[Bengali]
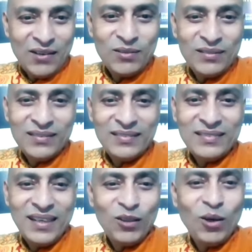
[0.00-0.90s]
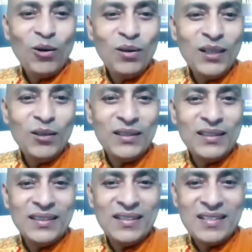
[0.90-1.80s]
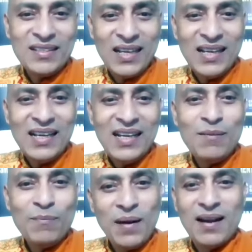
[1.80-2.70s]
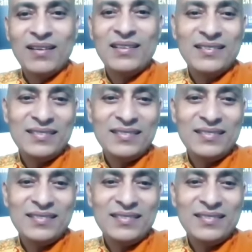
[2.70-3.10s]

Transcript: এখন আর তখন কি হচ্ছে স্থির প্রাণ